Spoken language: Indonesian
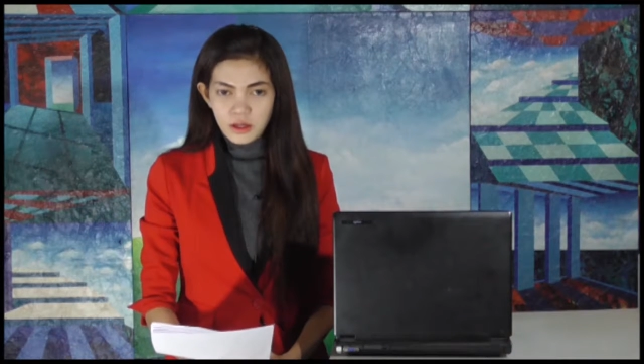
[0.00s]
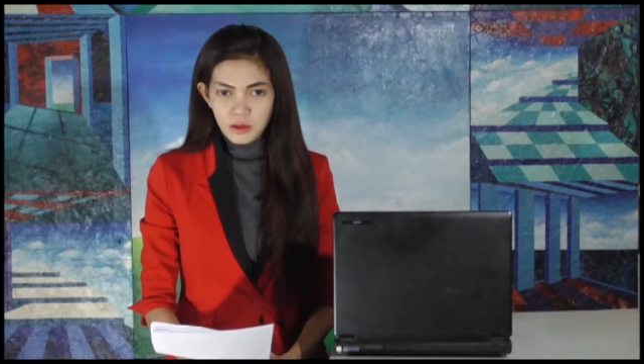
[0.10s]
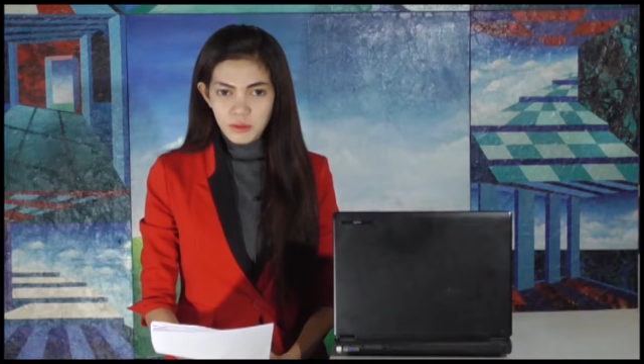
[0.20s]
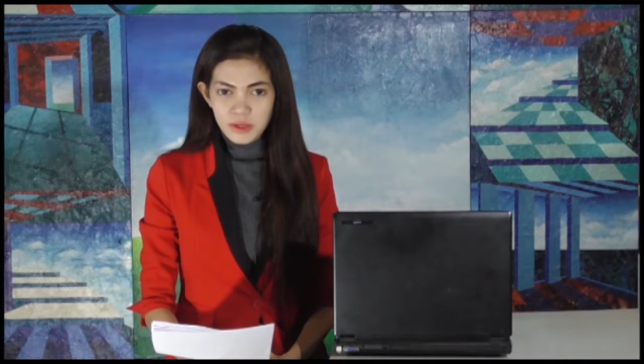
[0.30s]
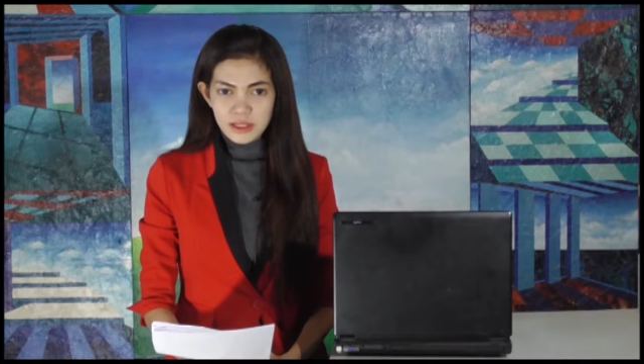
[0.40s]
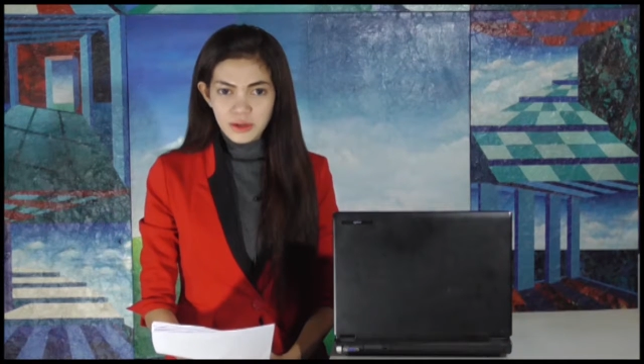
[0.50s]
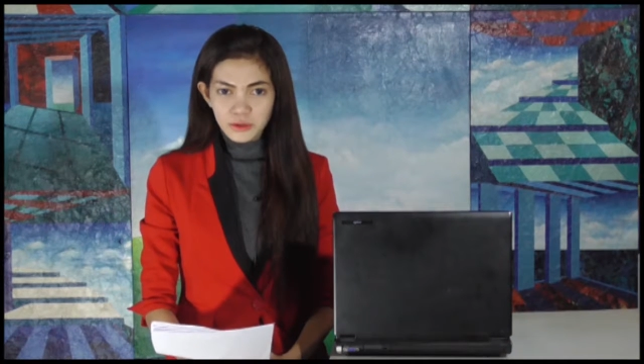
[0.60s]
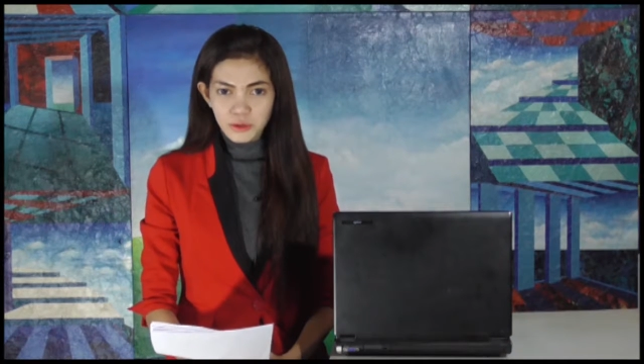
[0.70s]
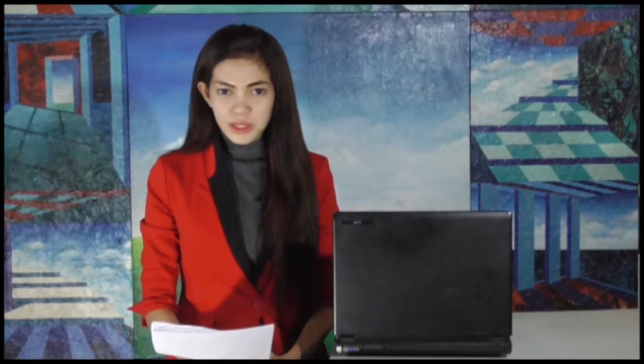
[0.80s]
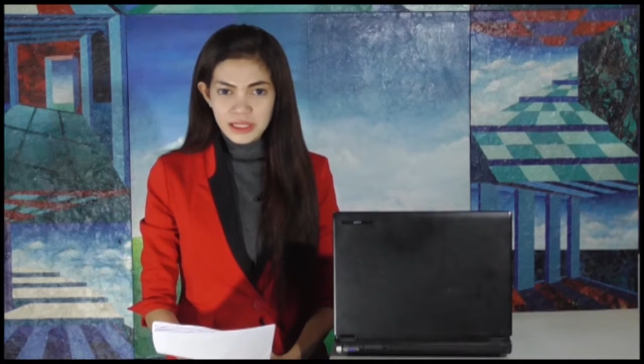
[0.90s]
Ya pemirsa
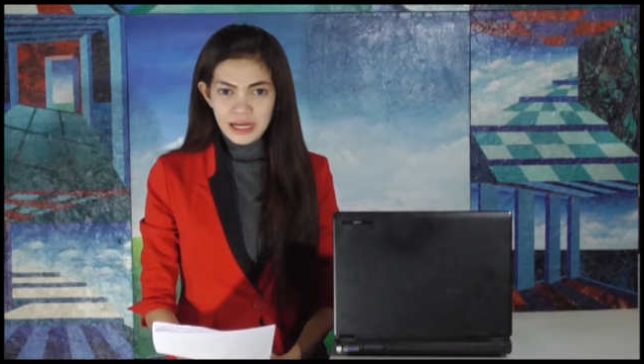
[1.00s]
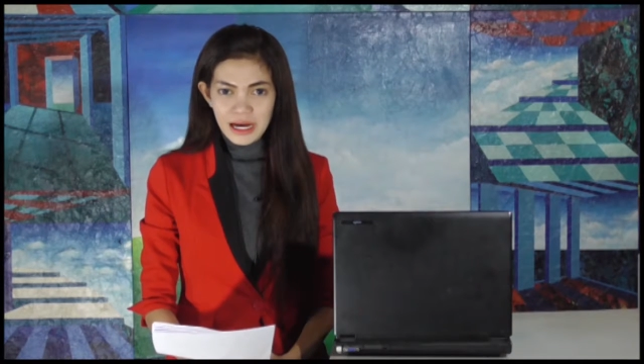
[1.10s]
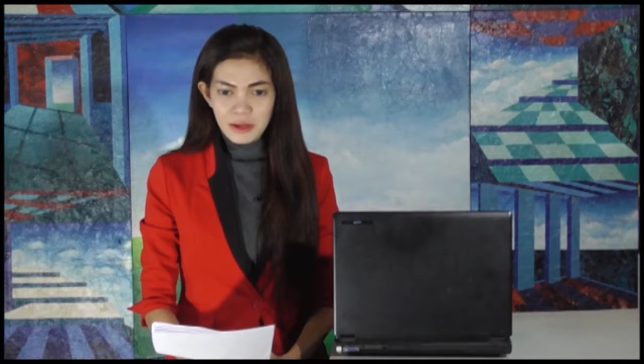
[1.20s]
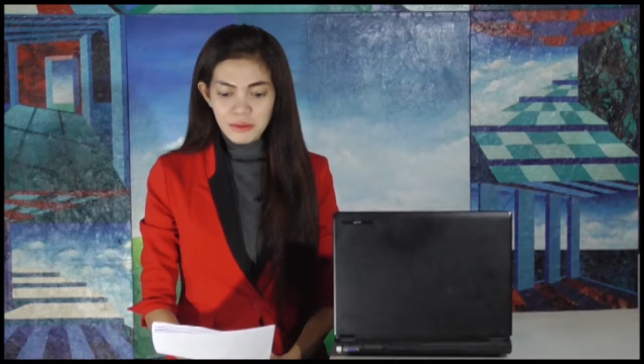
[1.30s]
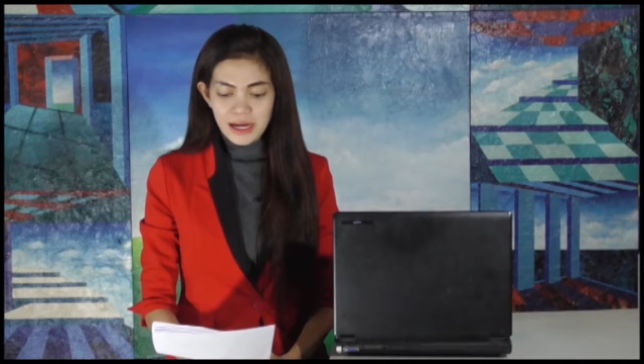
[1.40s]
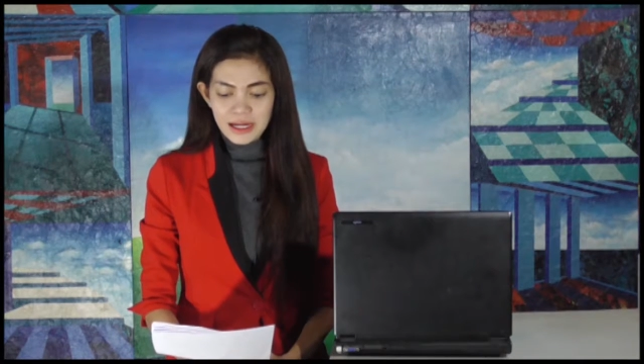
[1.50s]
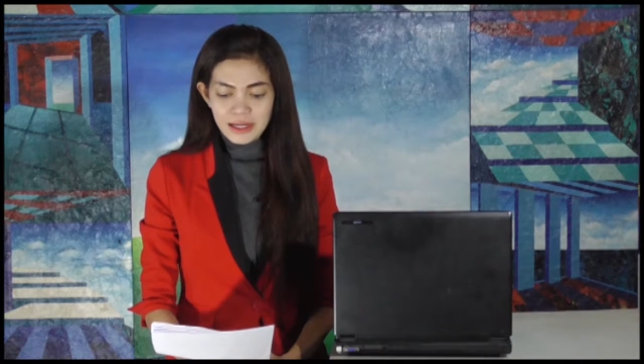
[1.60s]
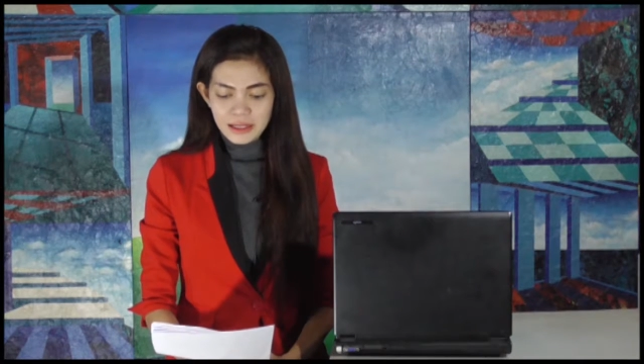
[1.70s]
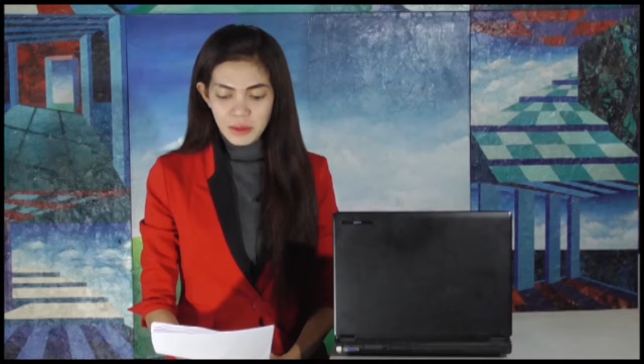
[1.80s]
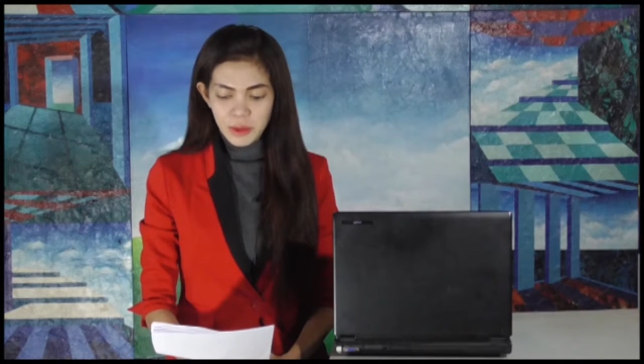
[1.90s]
untuk menekan
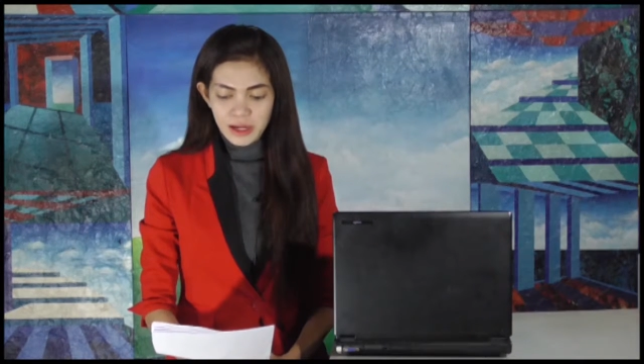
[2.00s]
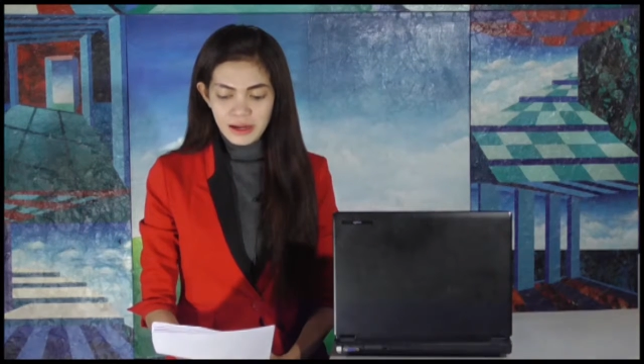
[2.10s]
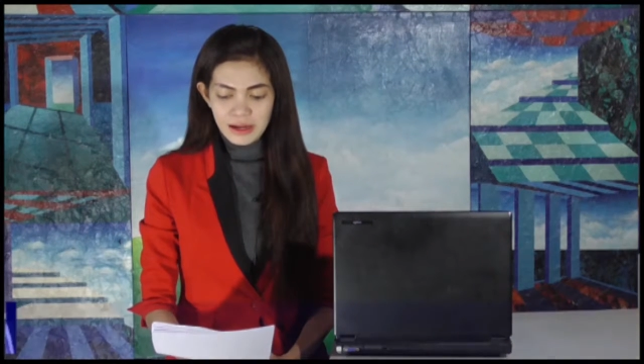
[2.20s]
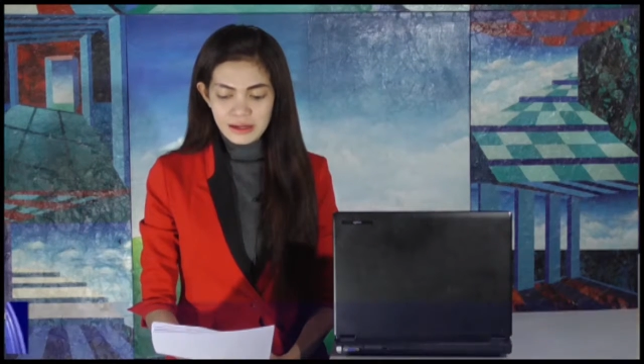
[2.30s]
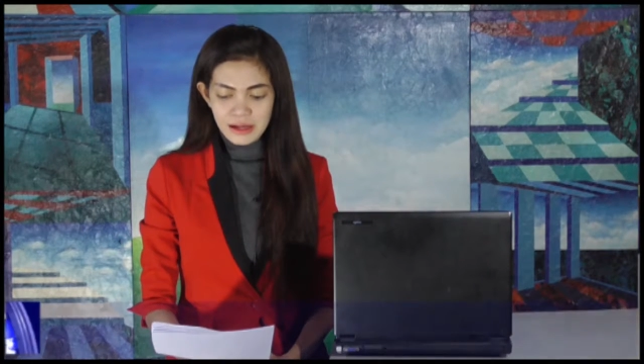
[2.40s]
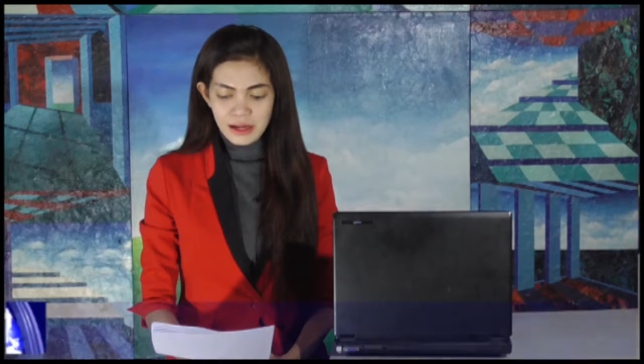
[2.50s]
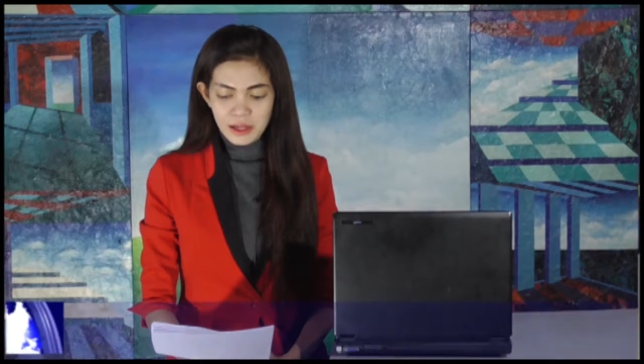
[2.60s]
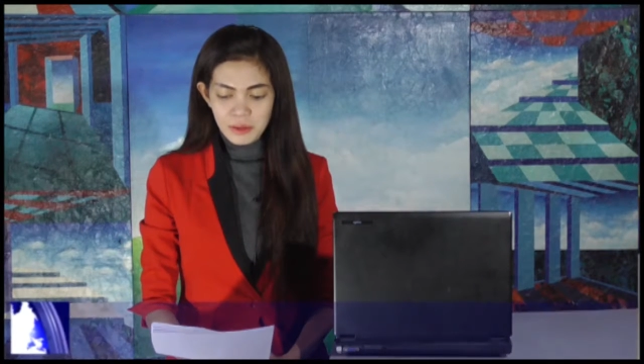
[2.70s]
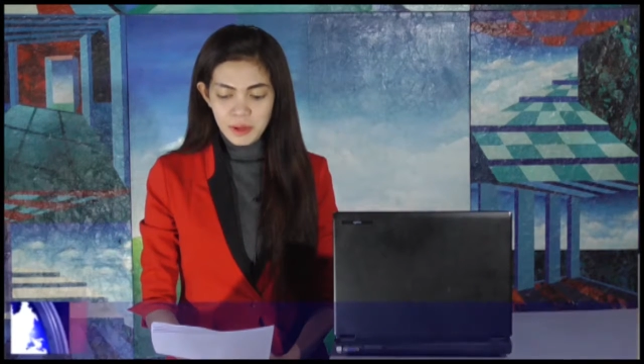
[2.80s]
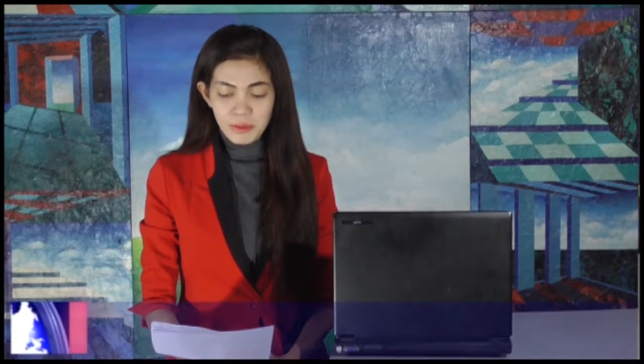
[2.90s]
maraknya peredaran
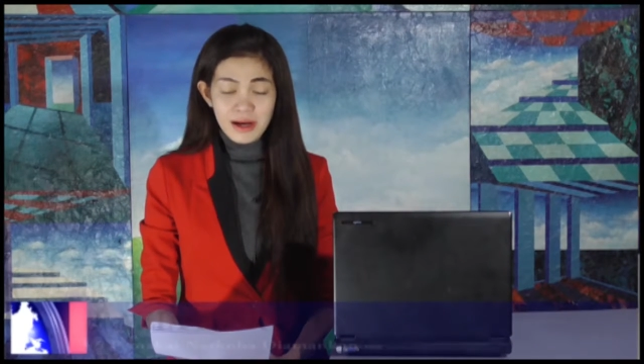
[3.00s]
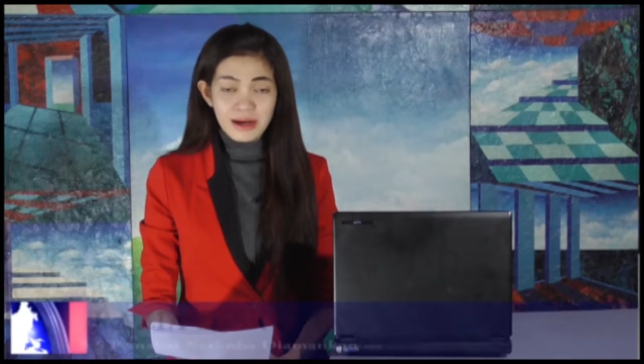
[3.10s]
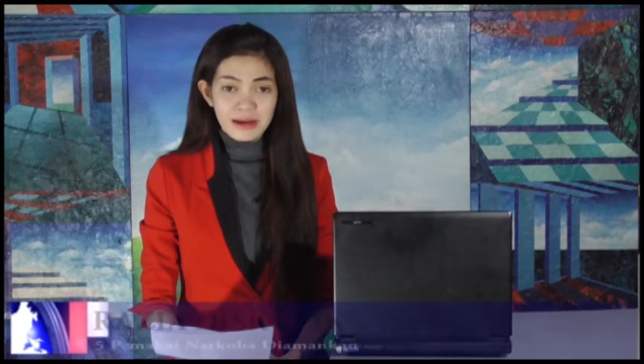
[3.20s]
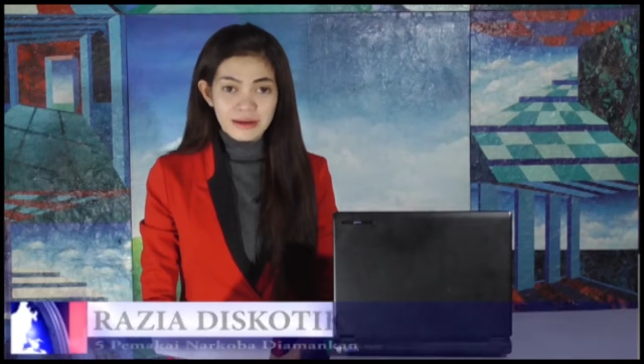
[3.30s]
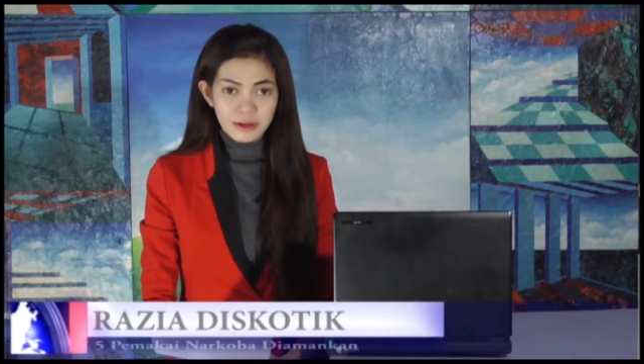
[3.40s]
dana pemakai